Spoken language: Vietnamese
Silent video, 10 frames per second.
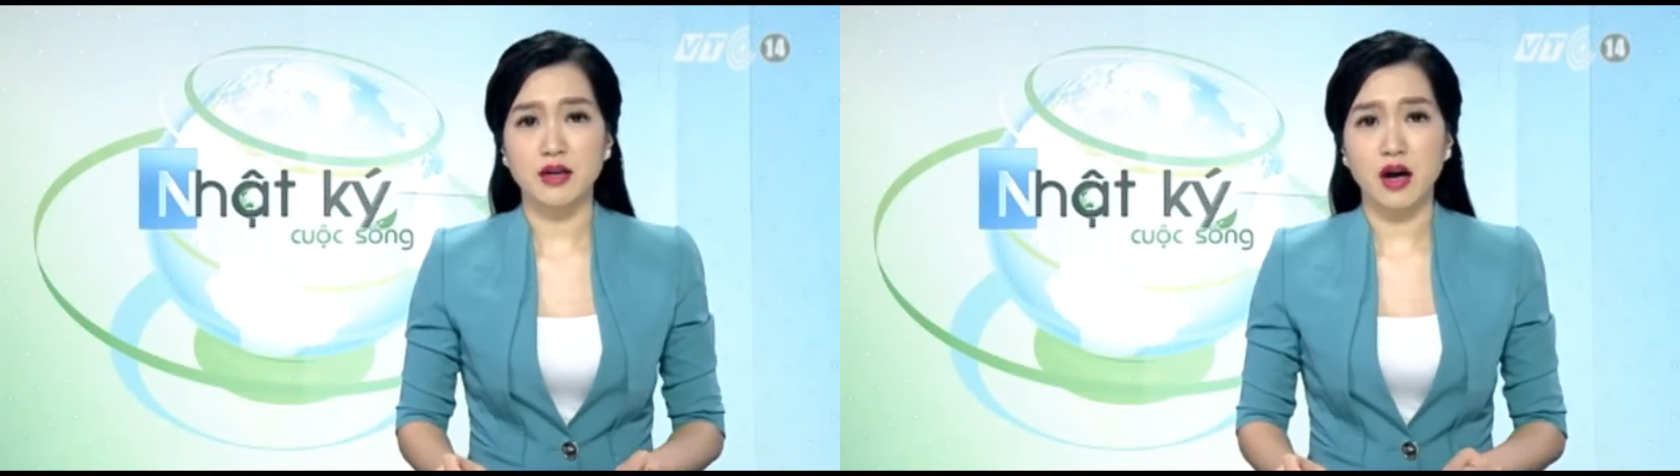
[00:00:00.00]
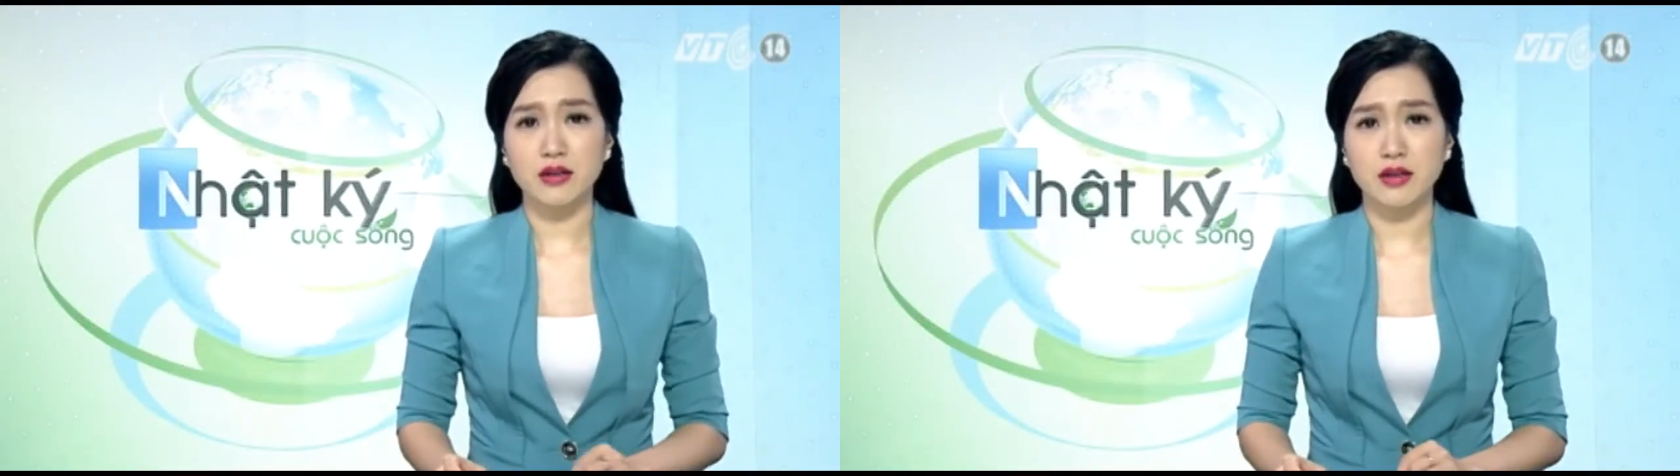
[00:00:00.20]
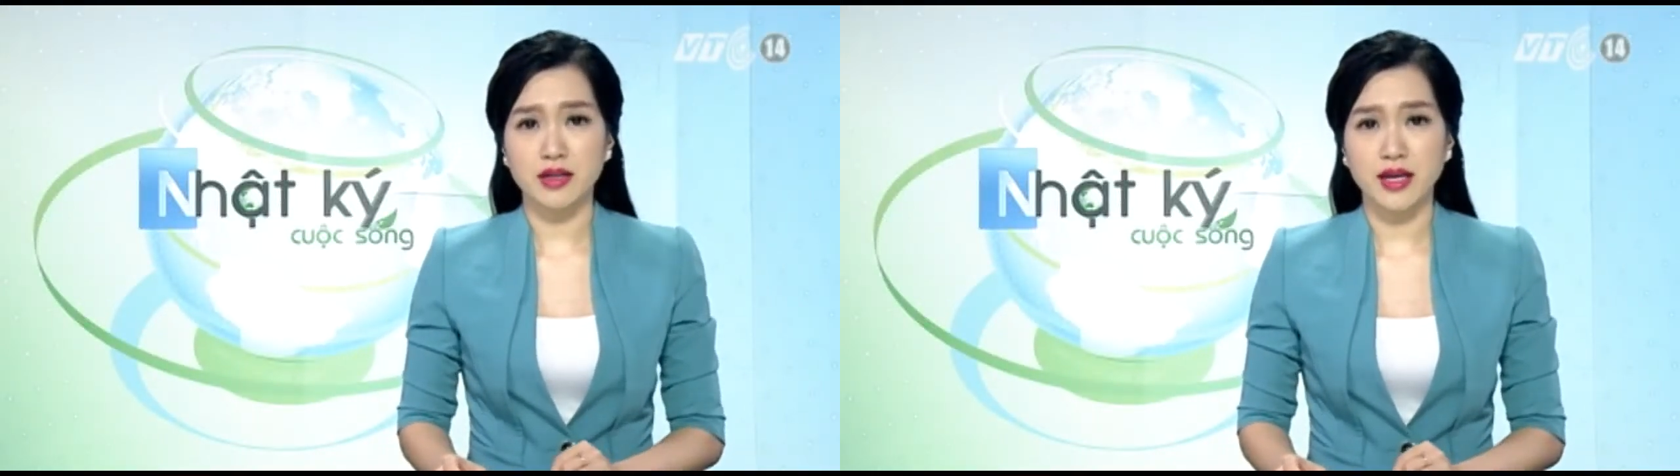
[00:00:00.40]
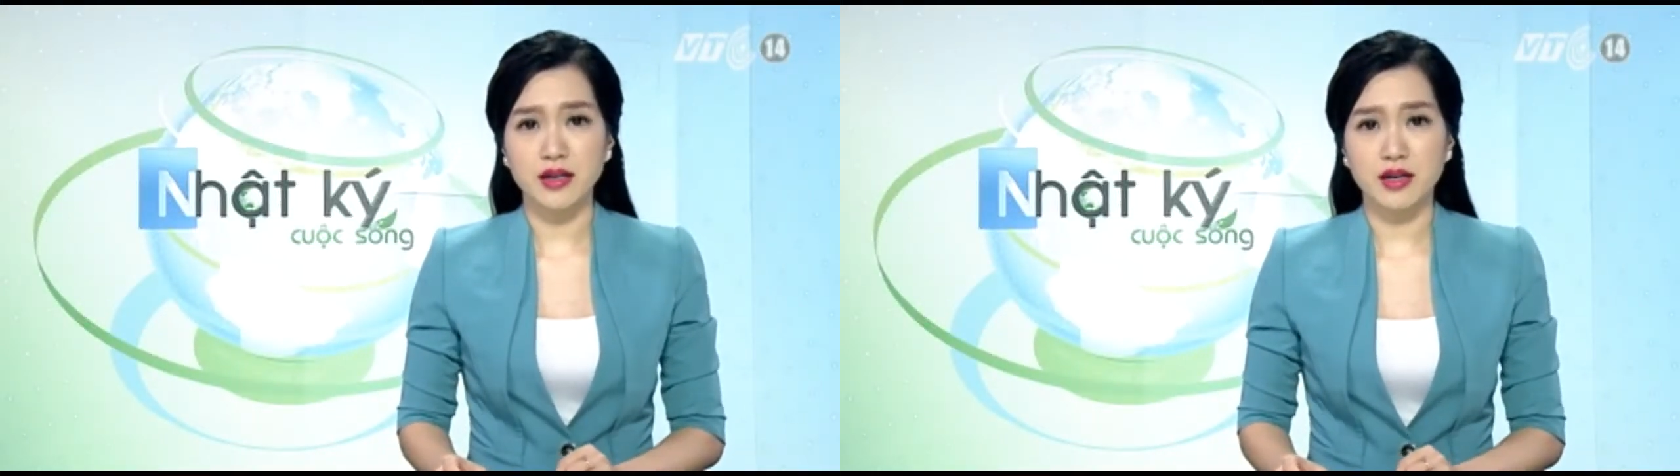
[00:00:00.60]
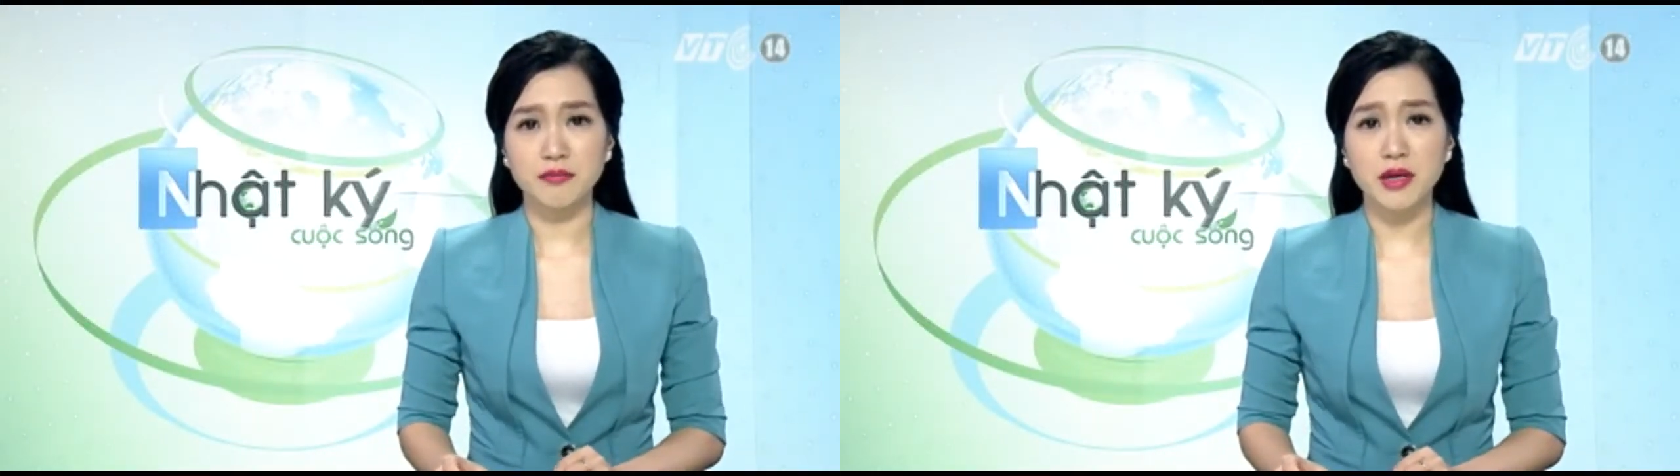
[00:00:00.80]
có đường kính
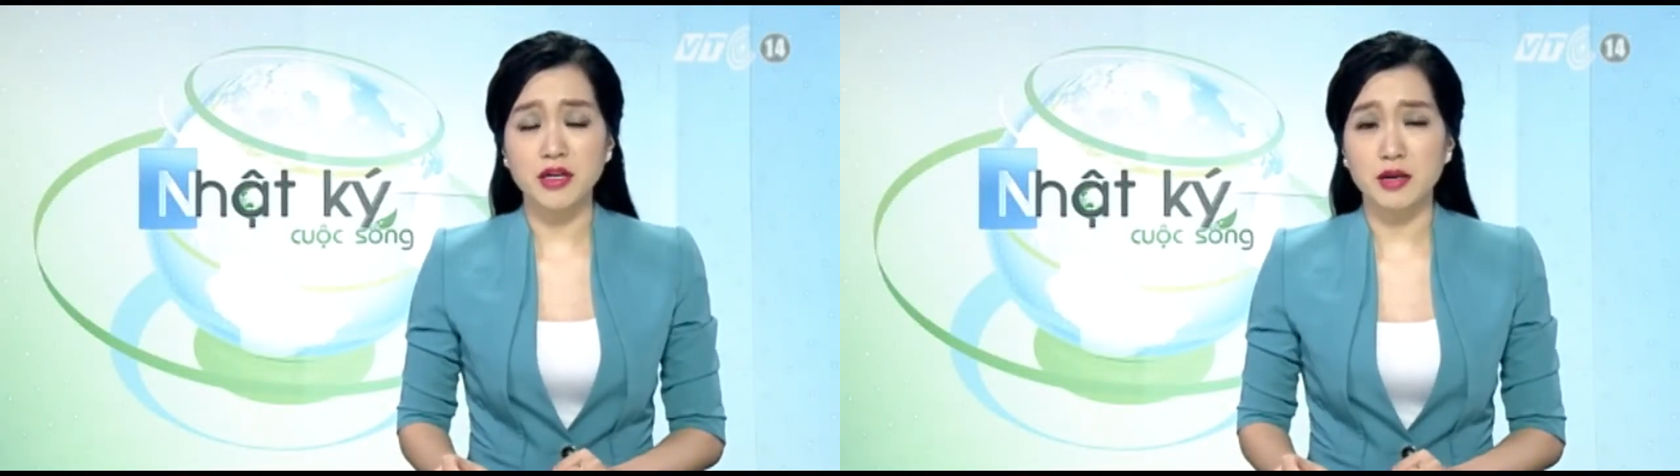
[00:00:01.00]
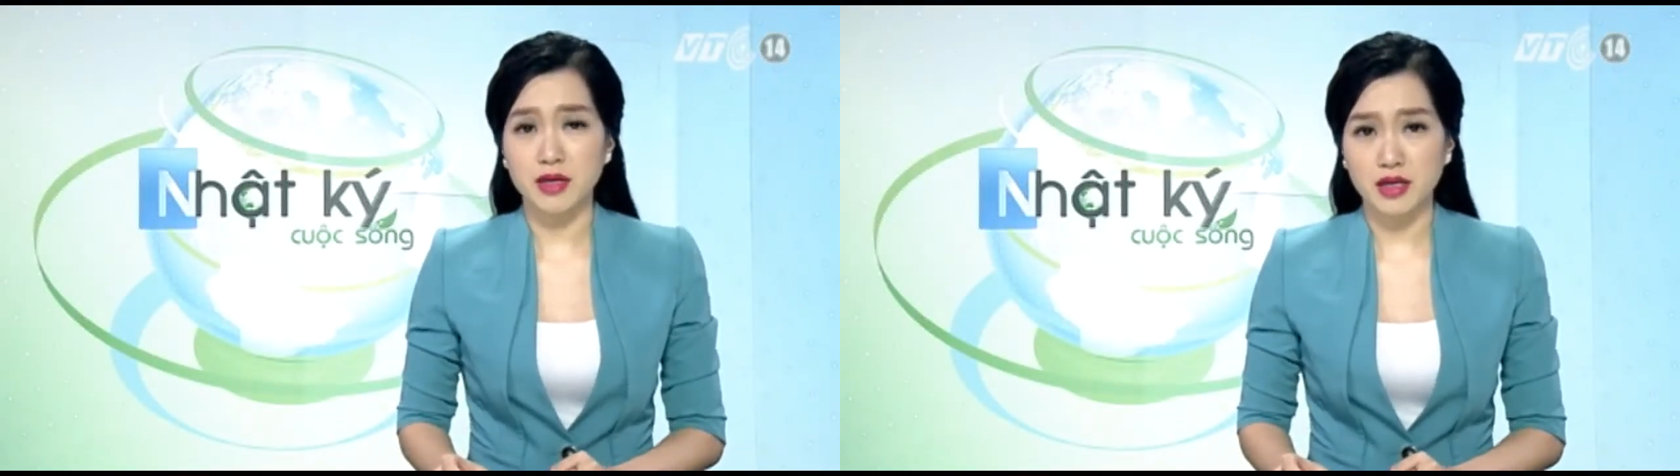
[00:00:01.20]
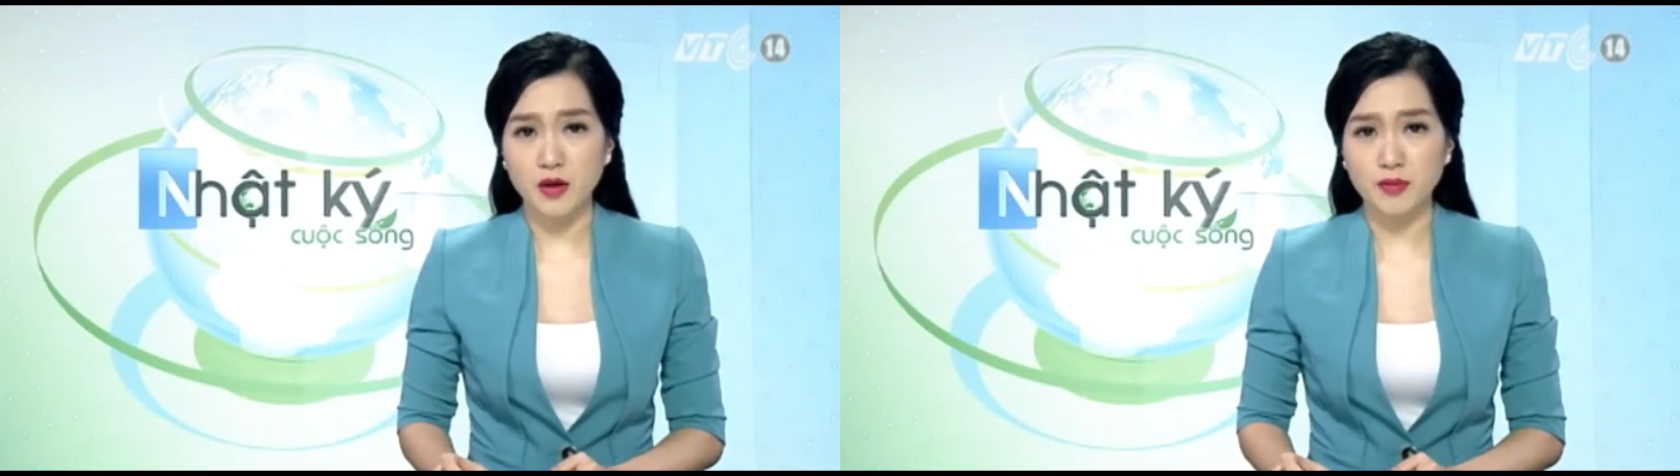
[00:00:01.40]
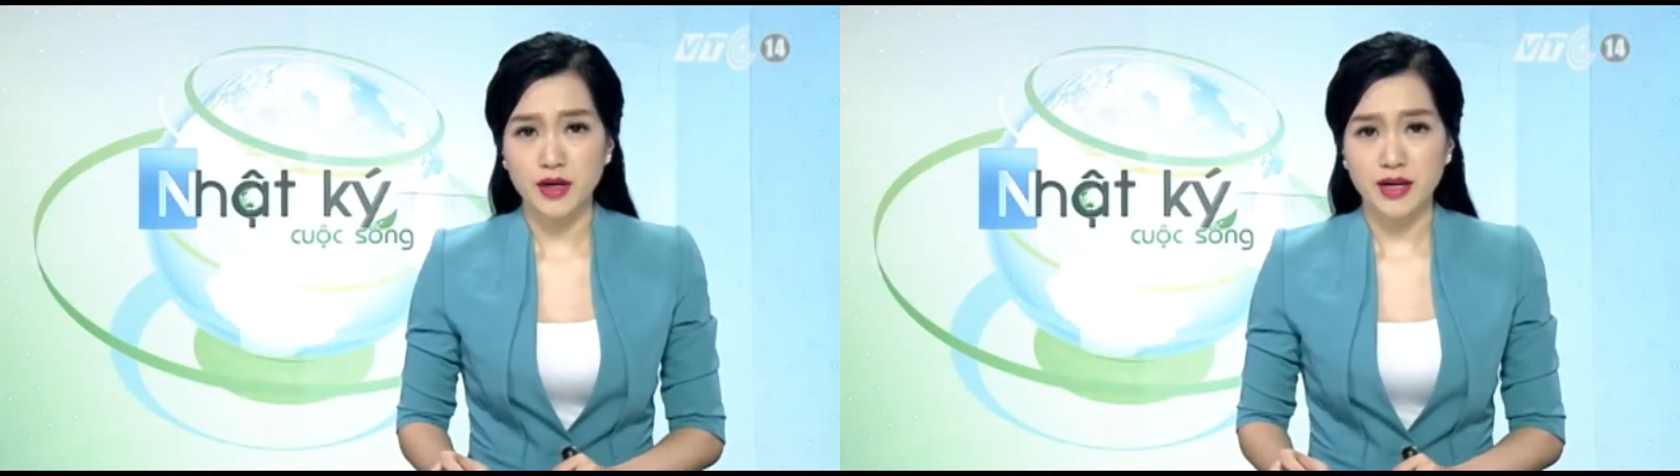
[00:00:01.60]
lớn bất ngờ bật gốc